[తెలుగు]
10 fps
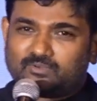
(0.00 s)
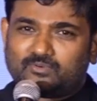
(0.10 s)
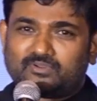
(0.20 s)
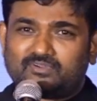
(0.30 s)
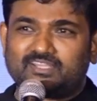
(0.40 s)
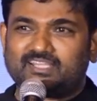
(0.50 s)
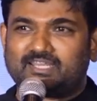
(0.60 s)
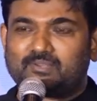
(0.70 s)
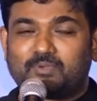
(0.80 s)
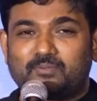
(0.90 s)
కోరికలు
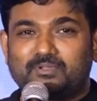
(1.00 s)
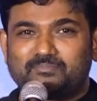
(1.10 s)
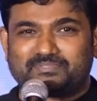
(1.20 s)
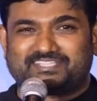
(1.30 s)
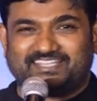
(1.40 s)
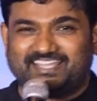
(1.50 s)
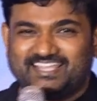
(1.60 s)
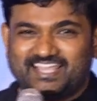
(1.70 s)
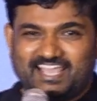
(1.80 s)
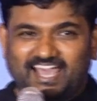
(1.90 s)
ఏంటారా బాబు అనిపిస్తుంది
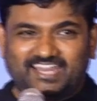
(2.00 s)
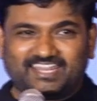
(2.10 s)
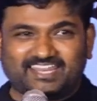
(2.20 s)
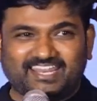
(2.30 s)
అరే రే